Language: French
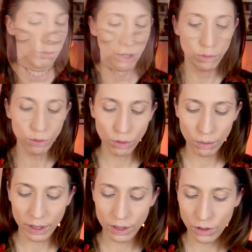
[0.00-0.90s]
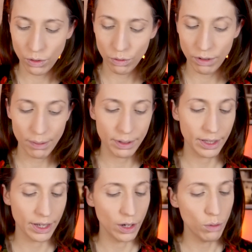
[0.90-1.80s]
voilà, donc maintenant, on va
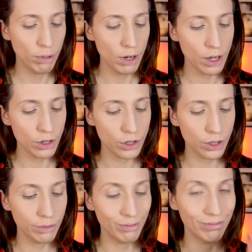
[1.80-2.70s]
appliquer le blush.